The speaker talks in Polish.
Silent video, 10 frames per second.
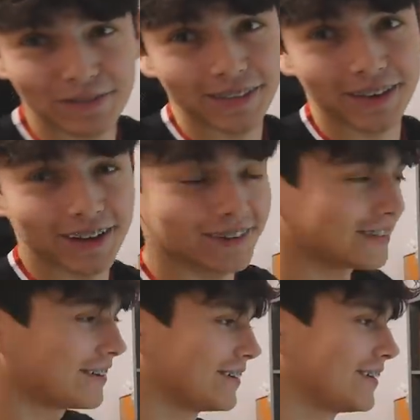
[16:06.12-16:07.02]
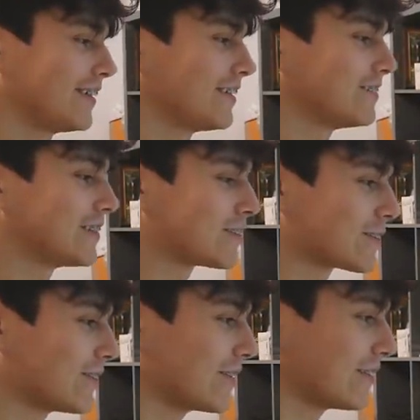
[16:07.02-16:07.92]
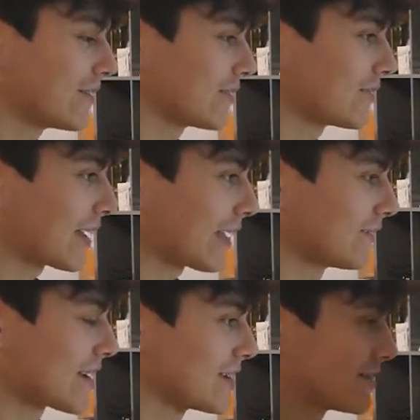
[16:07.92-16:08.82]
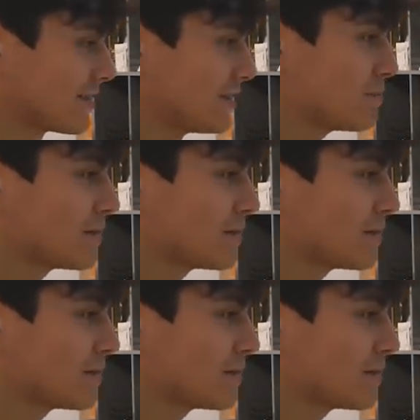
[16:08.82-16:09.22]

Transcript: wam tego, no. Wydrukuję was w takim razie. Nie